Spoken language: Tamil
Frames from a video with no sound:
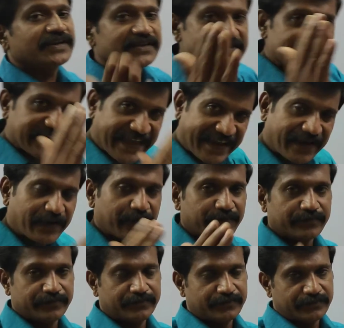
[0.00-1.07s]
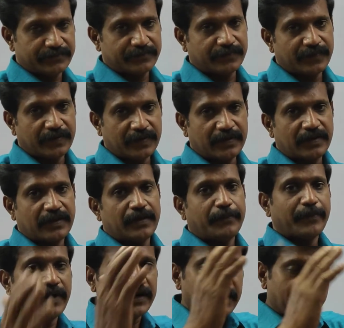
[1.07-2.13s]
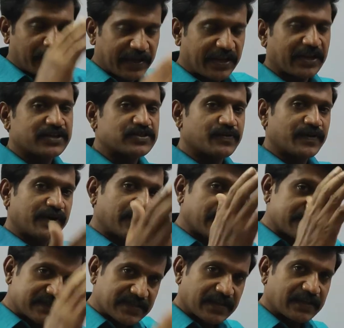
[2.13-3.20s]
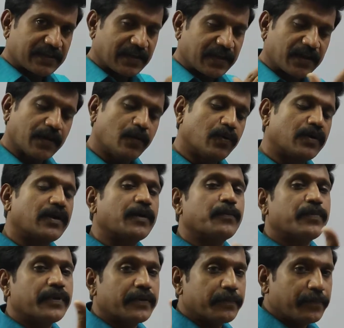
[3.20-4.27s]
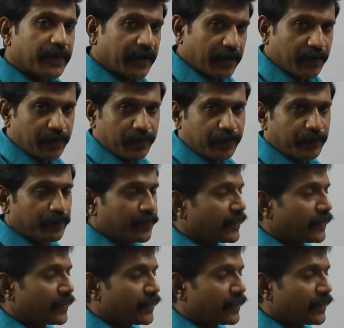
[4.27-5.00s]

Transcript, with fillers: வழியாக சேர்க்கணும் மல்டிப்ளிகேஷன் வழியாக சேர்த்திங்கன்னா ஒரு நம்பர் பிறக்கும்